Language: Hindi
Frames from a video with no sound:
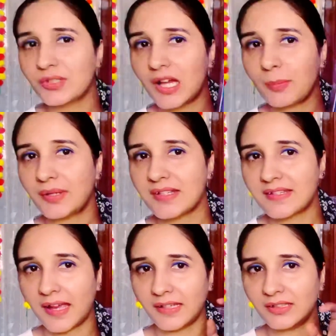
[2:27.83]
वो यहाँ पे
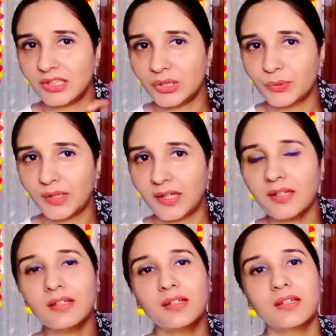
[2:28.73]
डिज़ाइन दिए हुए
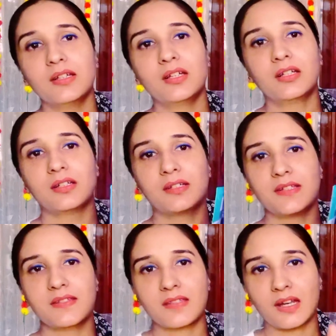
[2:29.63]
हैं
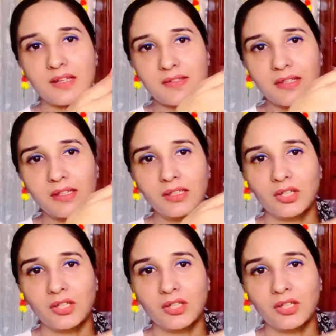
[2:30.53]
इस तरह से